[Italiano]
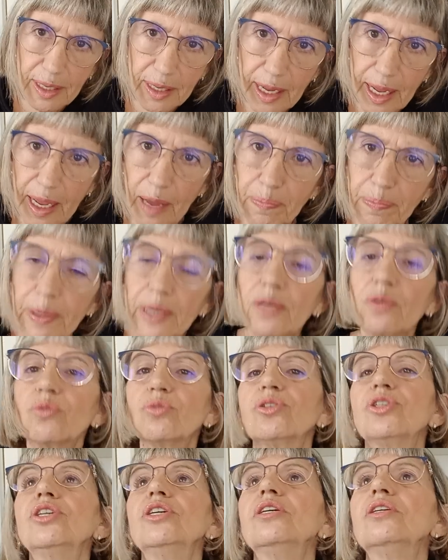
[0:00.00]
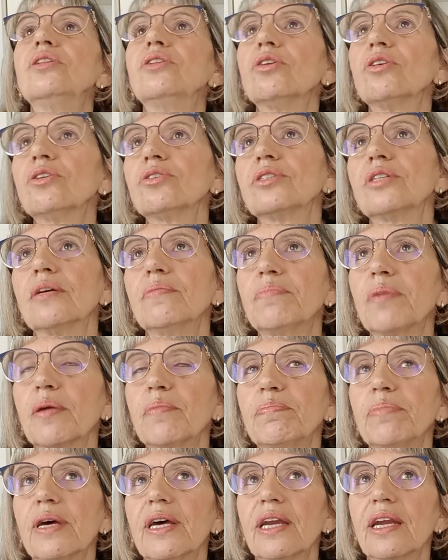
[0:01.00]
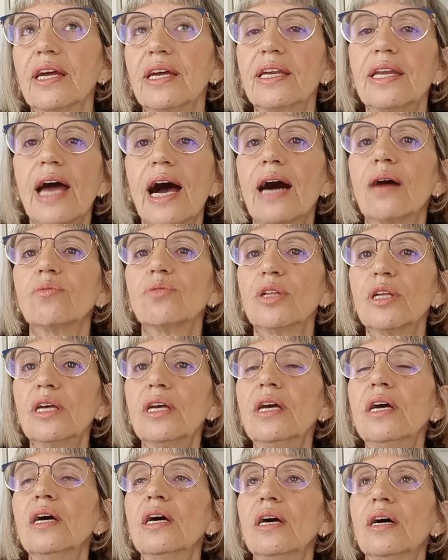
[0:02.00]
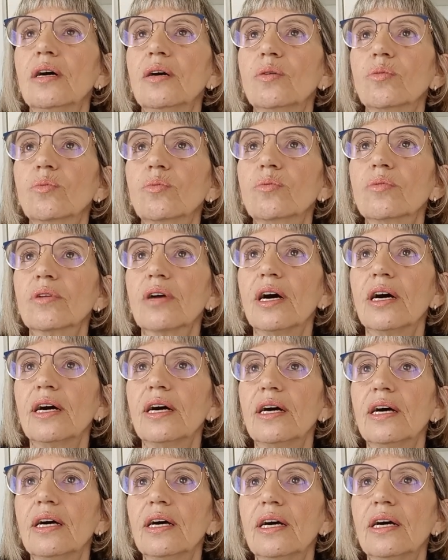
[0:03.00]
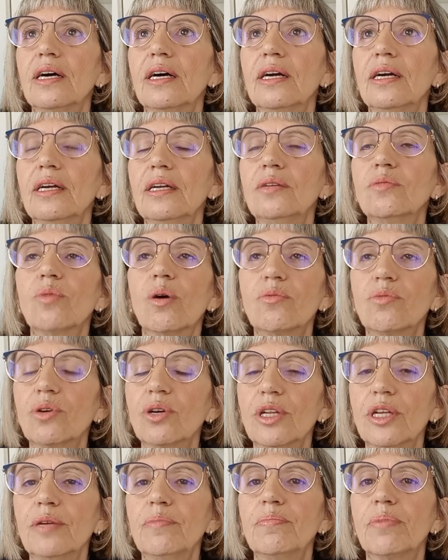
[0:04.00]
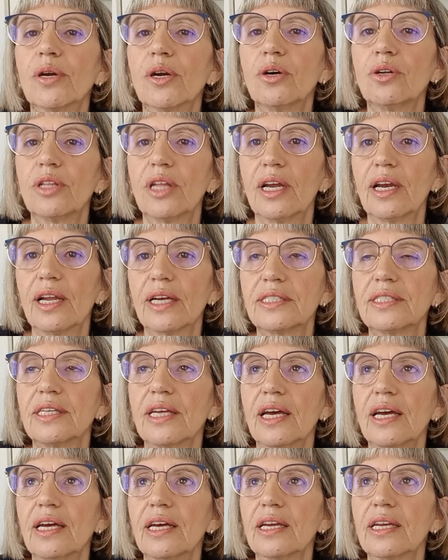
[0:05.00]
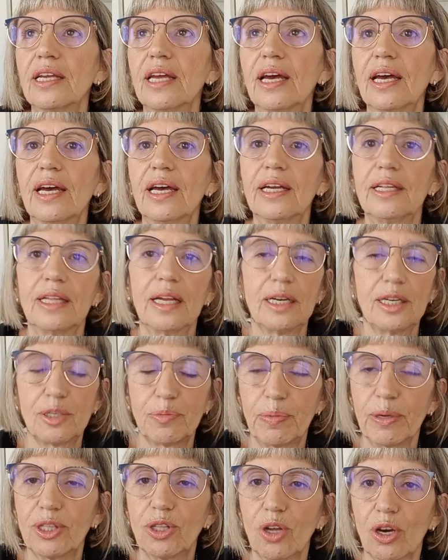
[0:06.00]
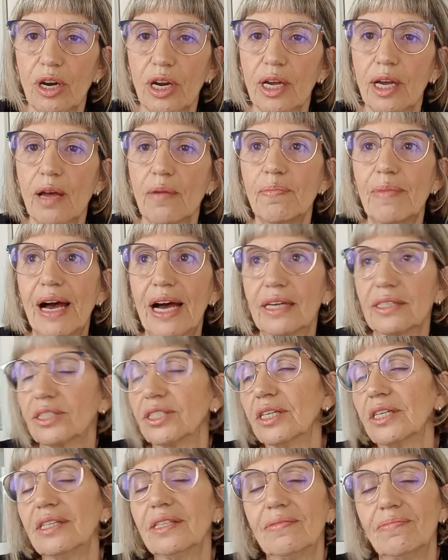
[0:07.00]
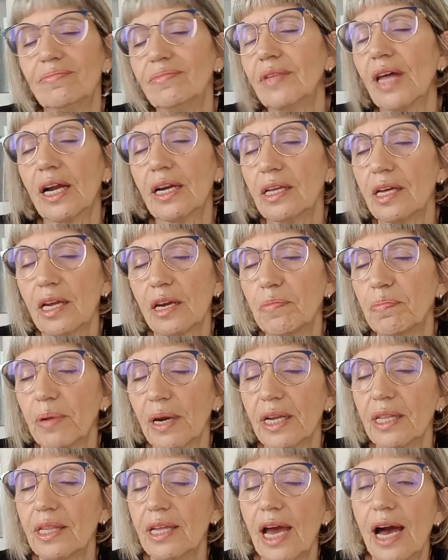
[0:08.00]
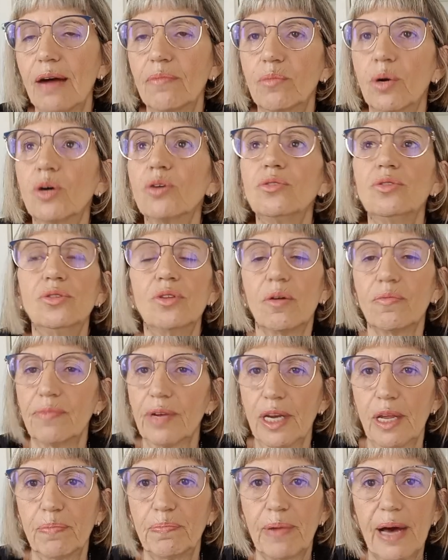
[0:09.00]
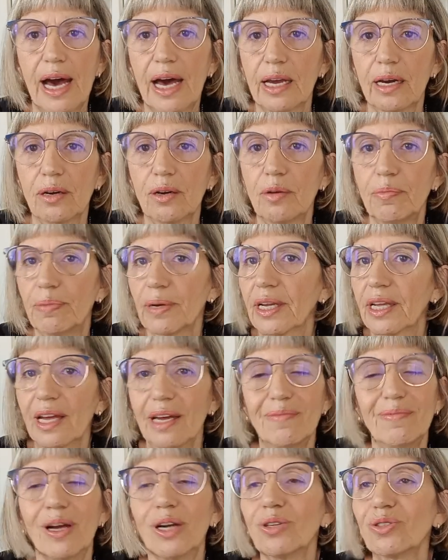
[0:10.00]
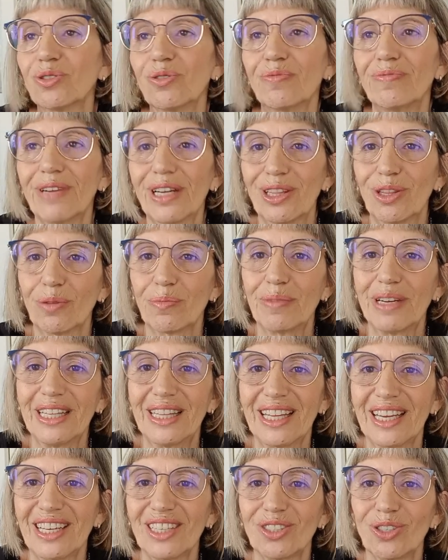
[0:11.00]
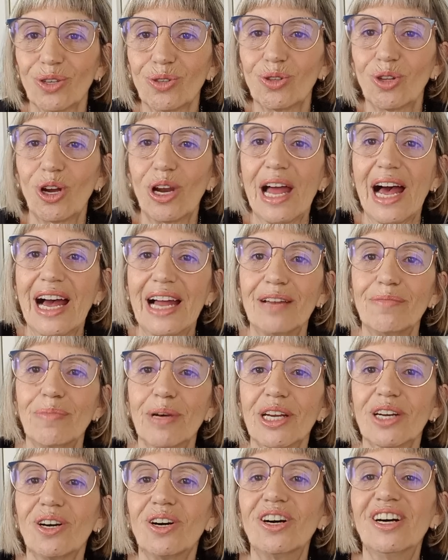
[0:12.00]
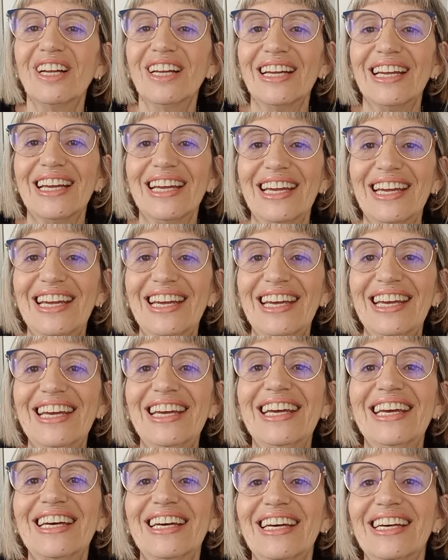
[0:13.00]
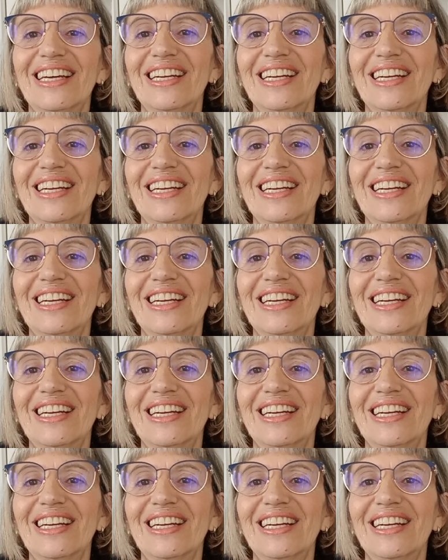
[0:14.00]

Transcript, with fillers: è appena uscito, sempre per Inaudi, un, uh, il nuovo libro della serie dell'ispettore Gamasce, da lì riprendiamo. Non ve ne parlo perché me lo sono fatto mettere sotto l'albero e...